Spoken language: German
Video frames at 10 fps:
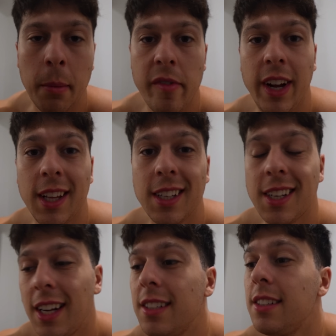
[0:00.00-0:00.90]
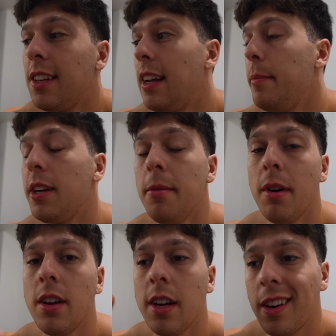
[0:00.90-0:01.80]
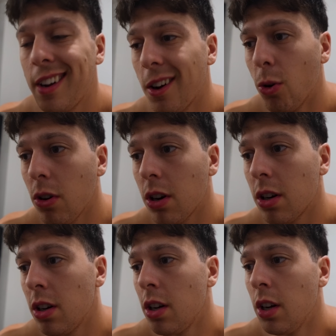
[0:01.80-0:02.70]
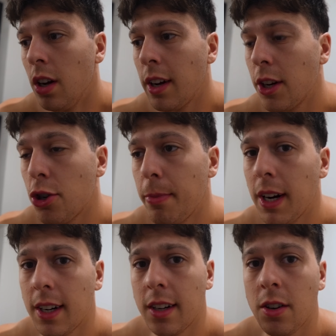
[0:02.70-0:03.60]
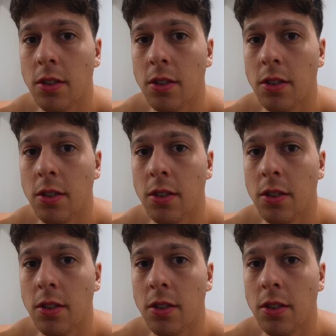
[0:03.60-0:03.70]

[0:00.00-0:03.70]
Man bewertet das Ganze jetzt dann nämlich immer nach Geruch, Geschmack,